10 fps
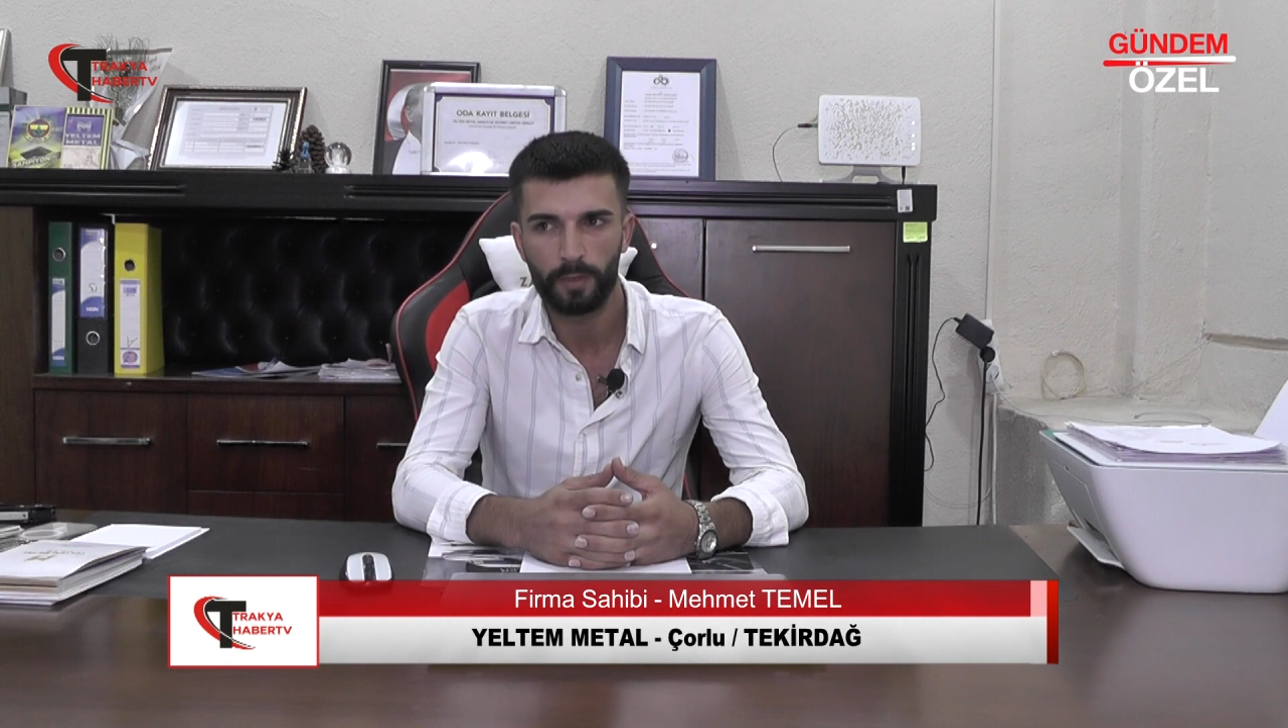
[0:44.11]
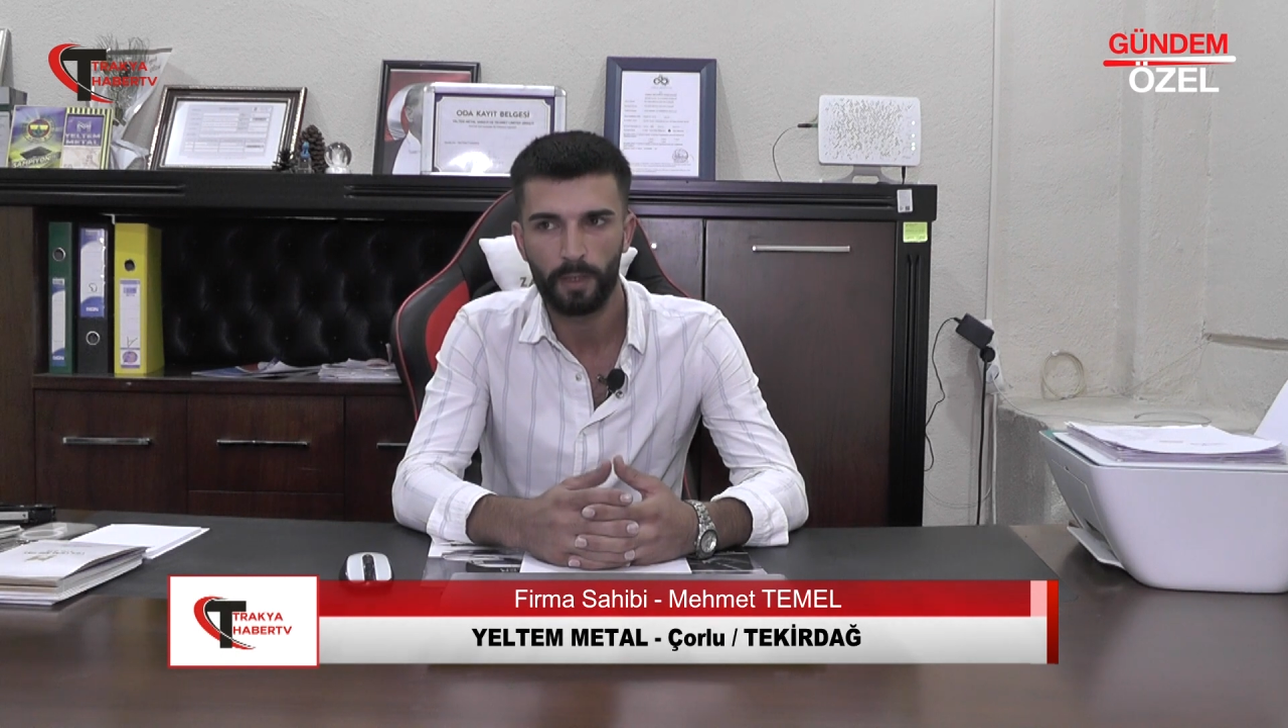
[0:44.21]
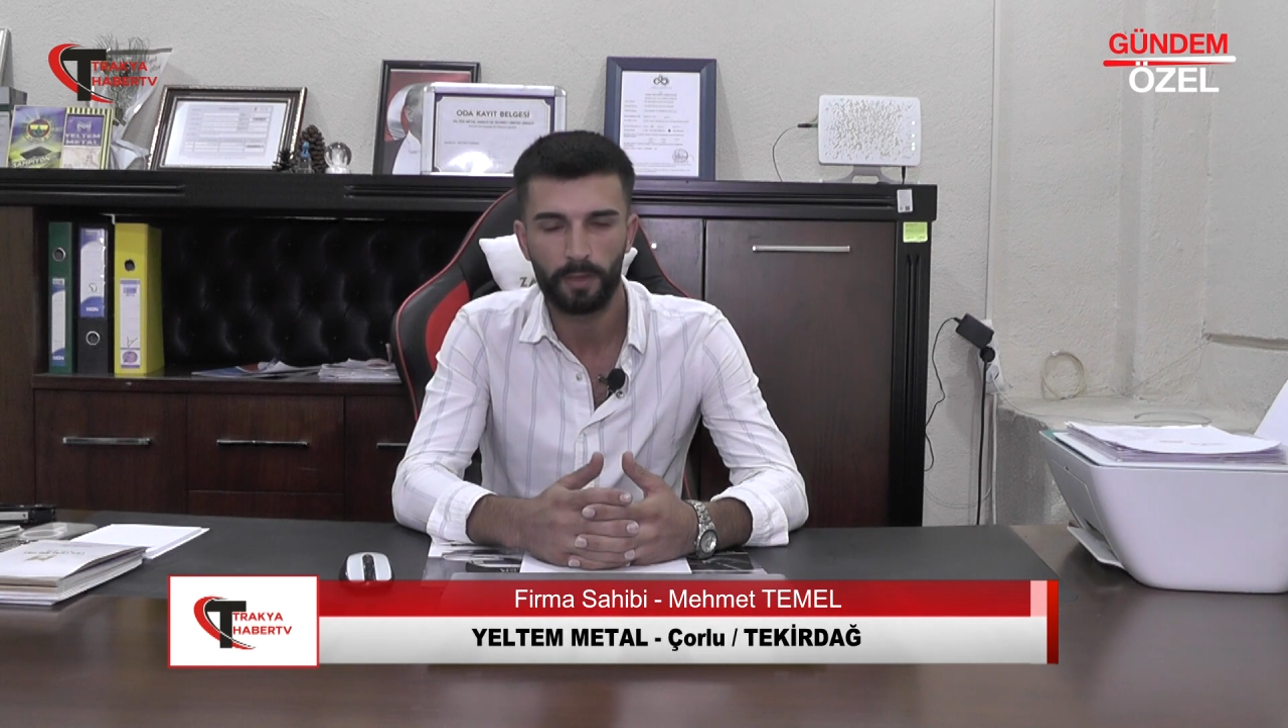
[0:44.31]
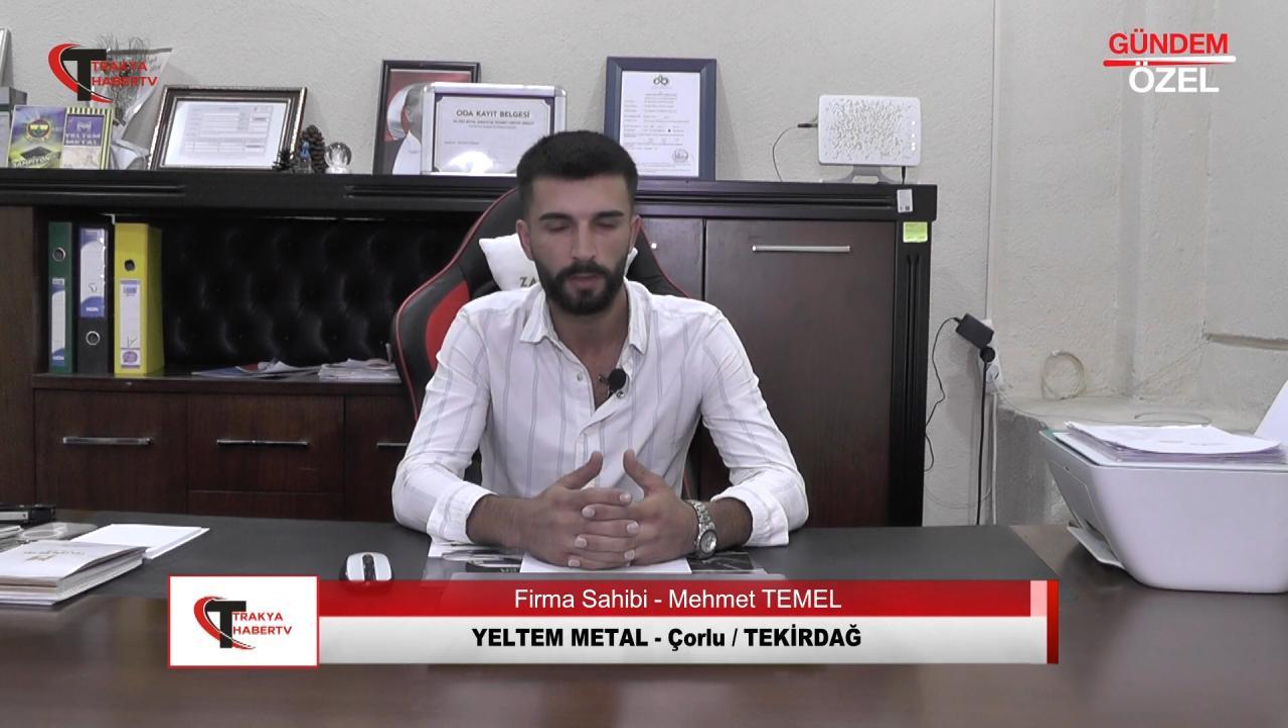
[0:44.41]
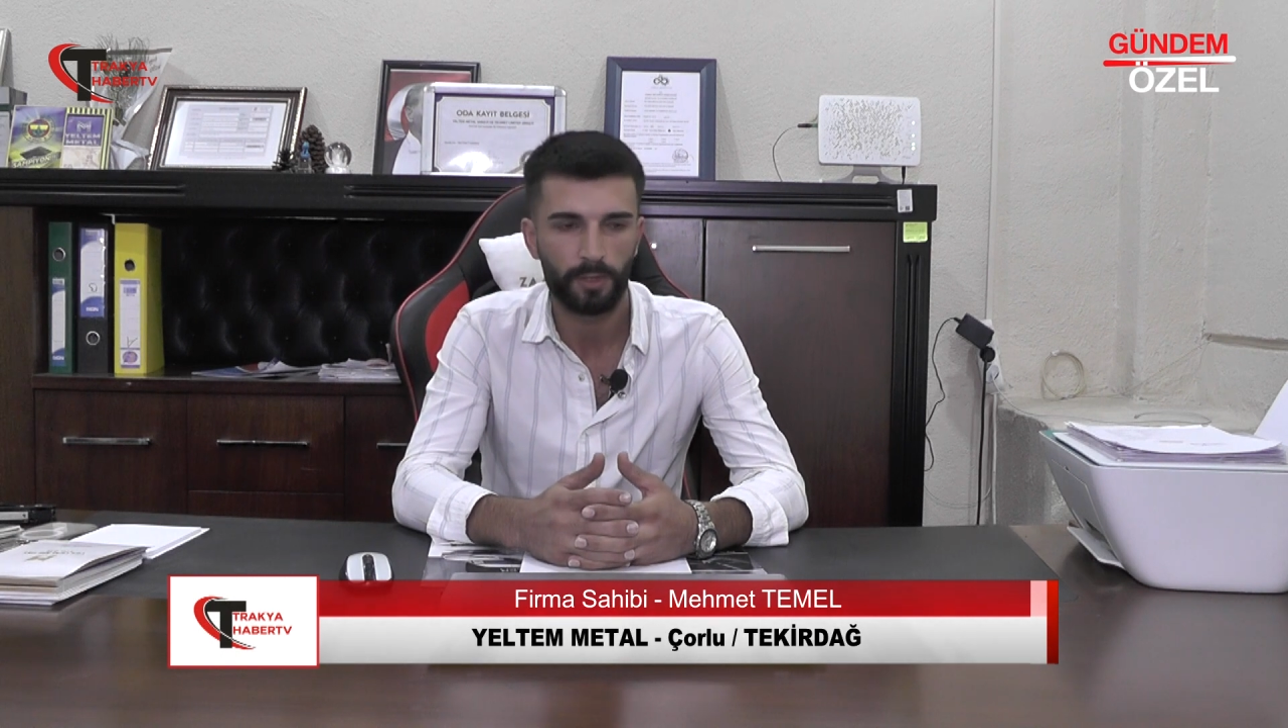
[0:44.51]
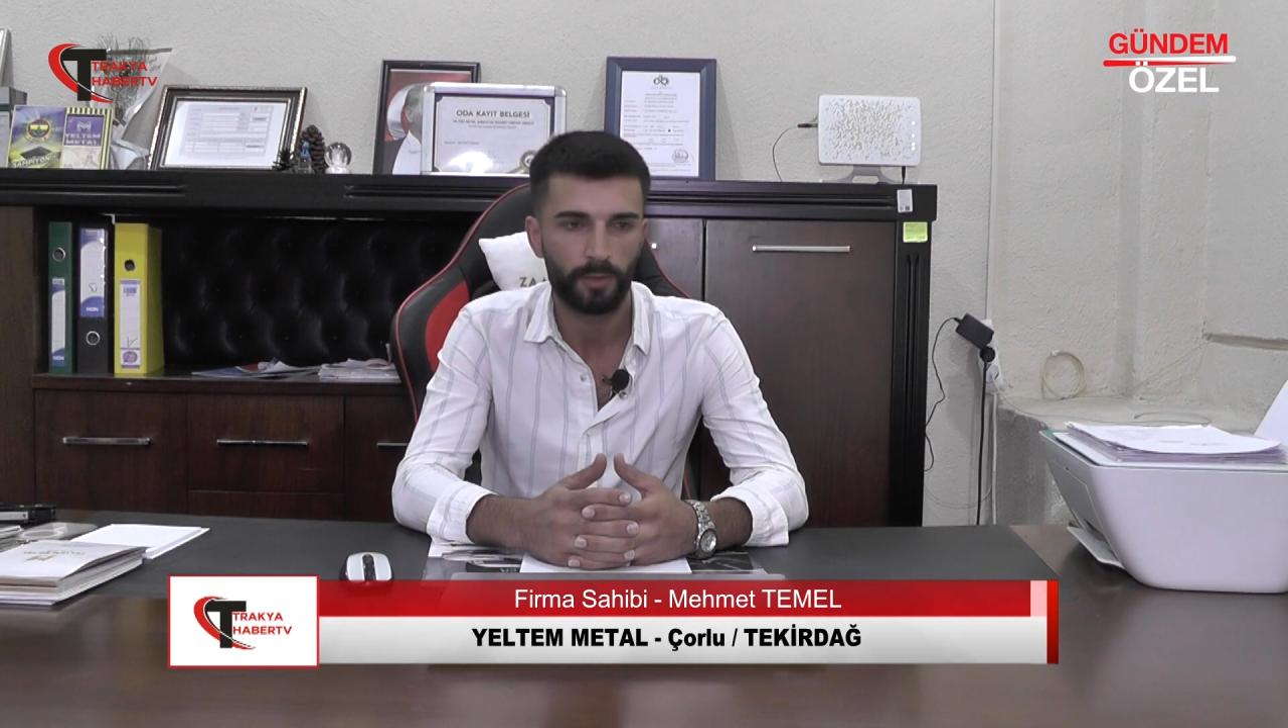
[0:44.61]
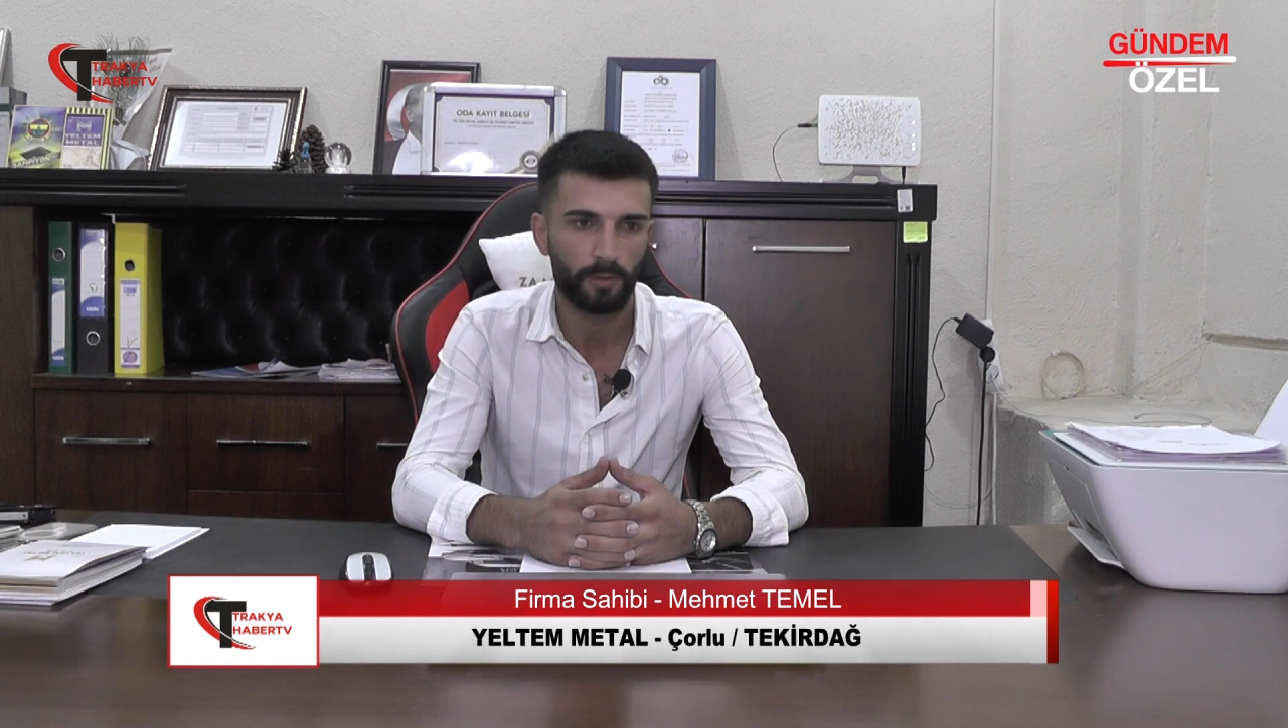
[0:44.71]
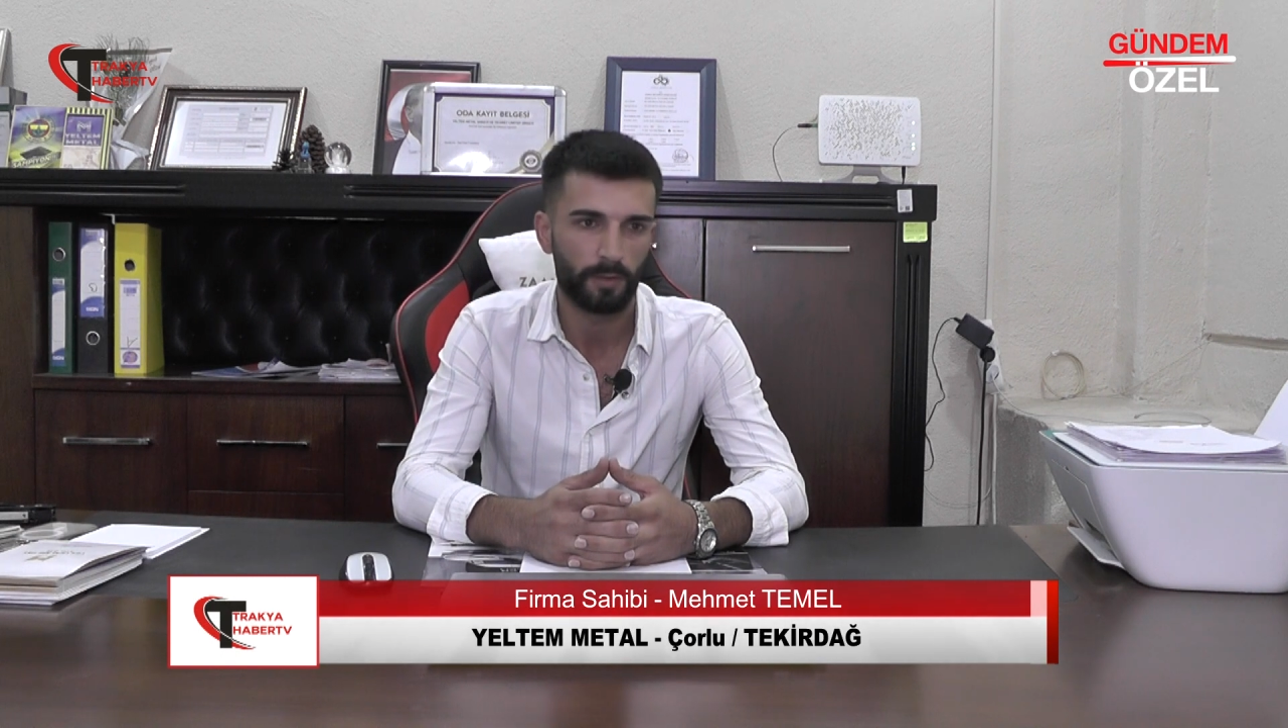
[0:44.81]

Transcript: yaklaşık e,